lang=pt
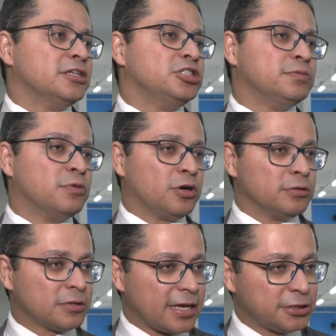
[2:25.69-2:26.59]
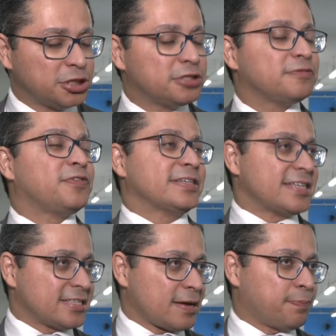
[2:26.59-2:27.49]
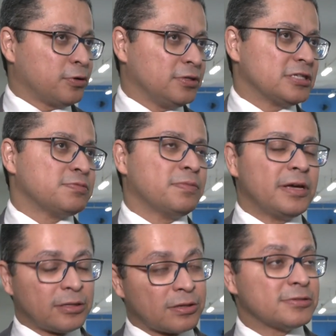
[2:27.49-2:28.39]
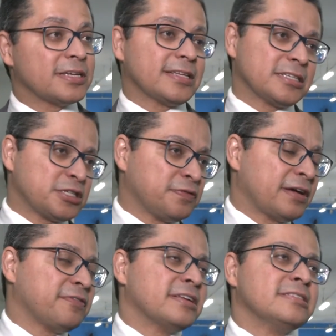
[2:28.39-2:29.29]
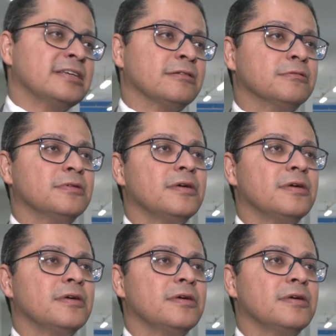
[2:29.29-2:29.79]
de modo que a gente fazer esse apoio nesse momento, eu tenho certeza que a gente vai fazê-lo,